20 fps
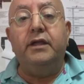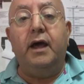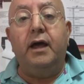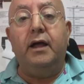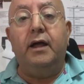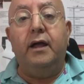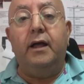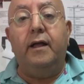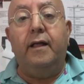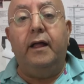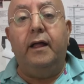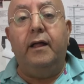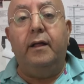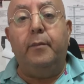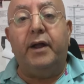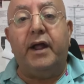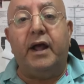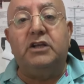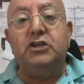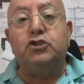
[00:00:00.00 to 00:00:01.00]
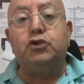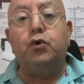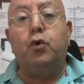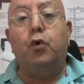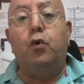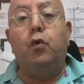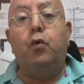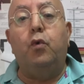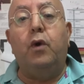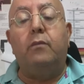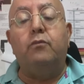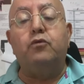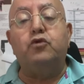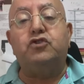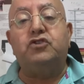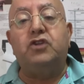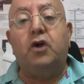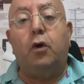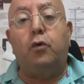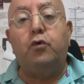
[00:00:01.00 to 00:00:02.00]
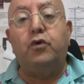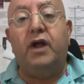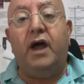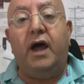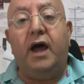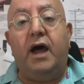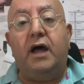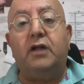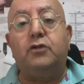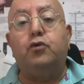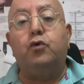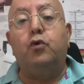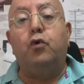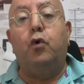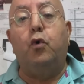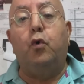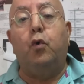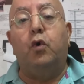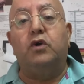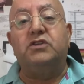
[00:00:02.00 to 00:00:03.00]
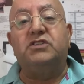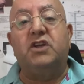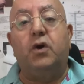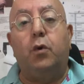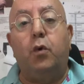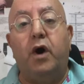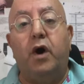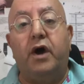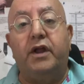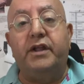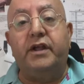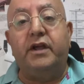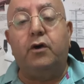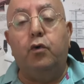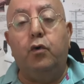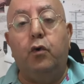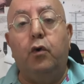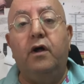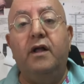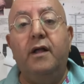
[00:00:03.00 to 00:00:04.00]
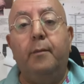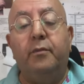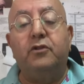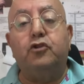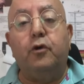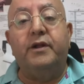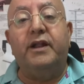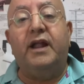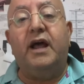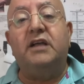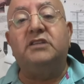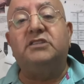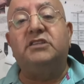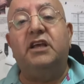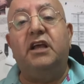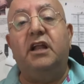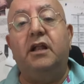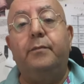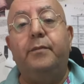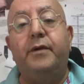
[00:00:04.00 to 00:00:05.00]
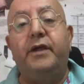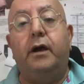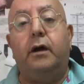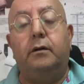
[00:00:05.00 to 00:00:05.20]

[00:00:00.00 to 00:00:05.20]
آه، مراكزه ومستودعاته وصواريخه من ضمن هذه البيئة